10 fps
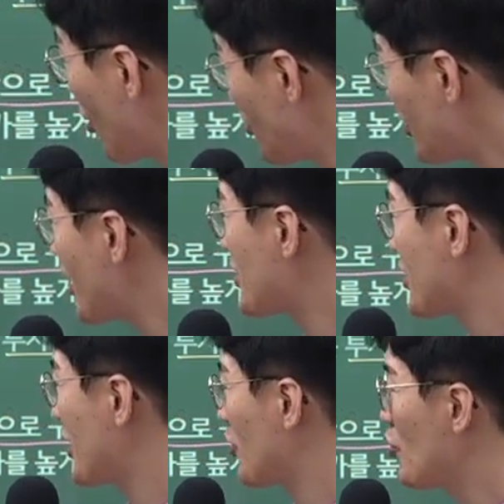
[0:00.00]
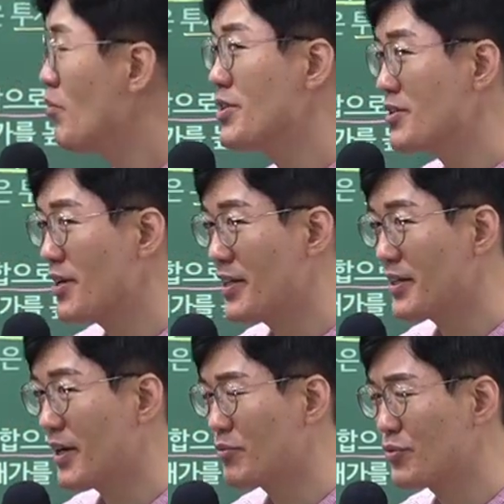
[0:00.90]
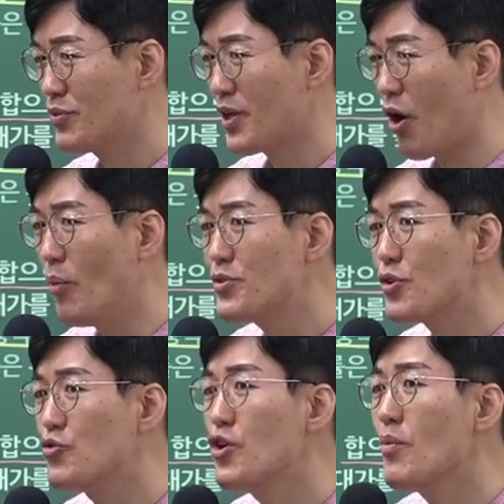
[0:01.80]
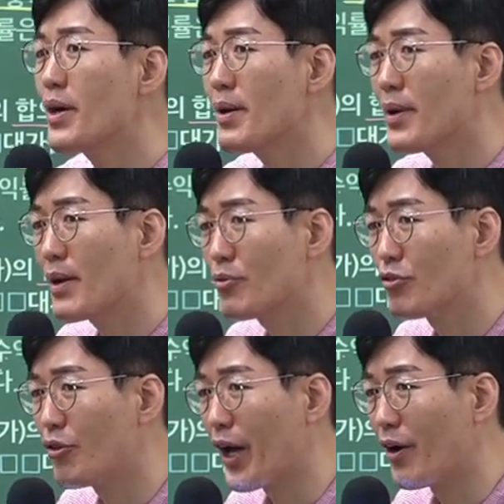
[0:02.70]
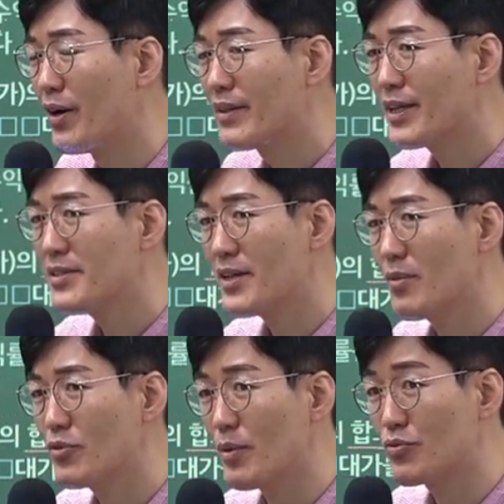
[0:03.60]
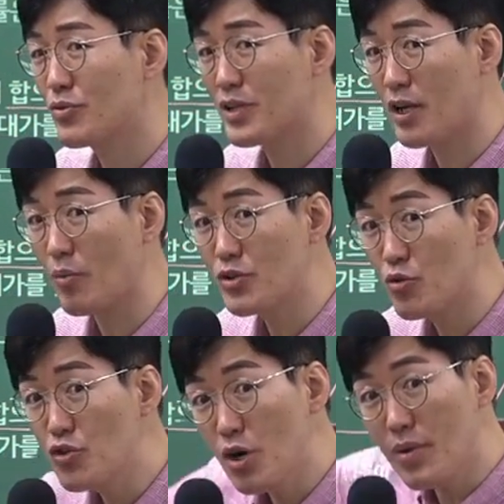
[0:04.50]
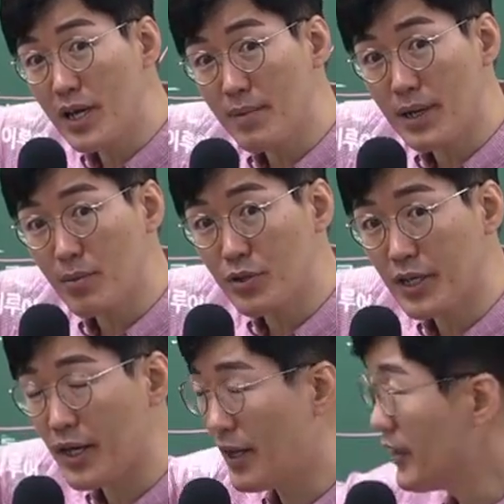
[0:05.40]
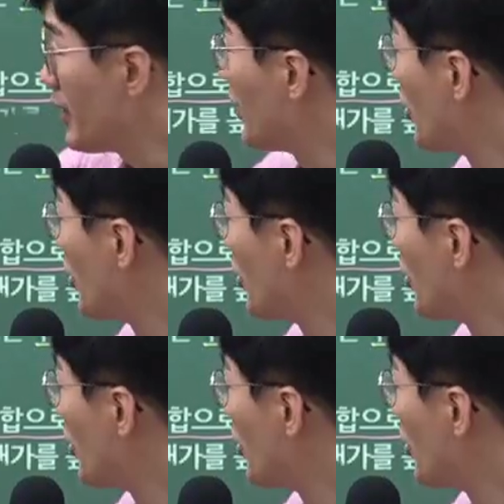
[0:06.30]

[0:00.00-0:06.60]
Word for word: 커지겠지. 위험을 싫어하니까 부동산을 엄청 위험하게 바라보는 거예요. 딴 사람보다 부동산이 엄청 위험하게 바라보니까